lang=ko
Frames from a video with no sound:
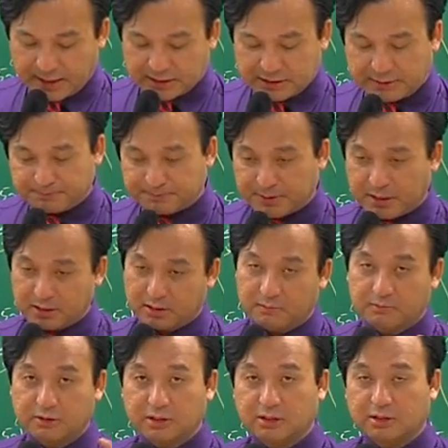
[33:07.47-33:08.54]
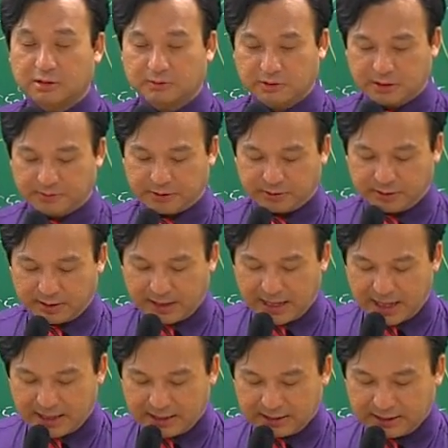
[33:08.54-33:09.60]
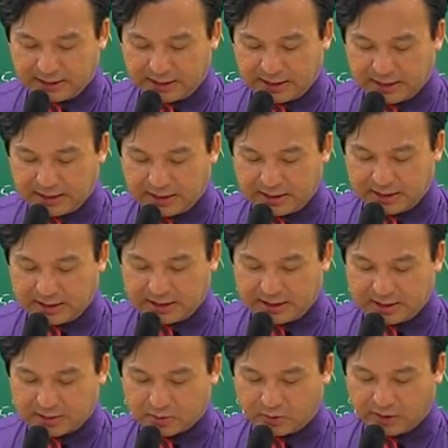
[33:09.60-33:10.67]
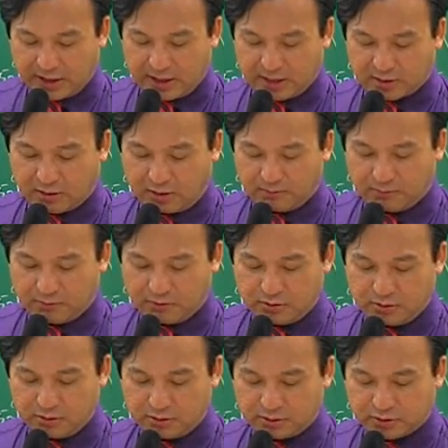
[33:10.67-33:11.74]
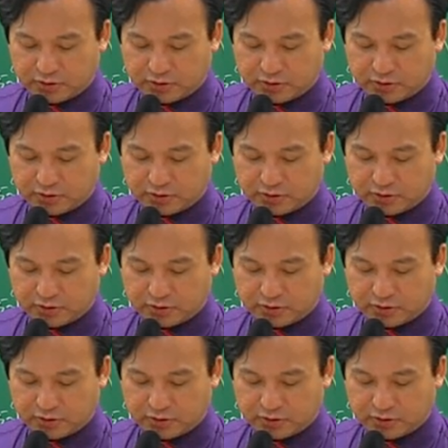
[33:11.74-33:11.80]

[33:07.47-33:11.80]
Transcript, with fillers: 집합 건물이라는 건 뭐냐면 한 개의 동에 건물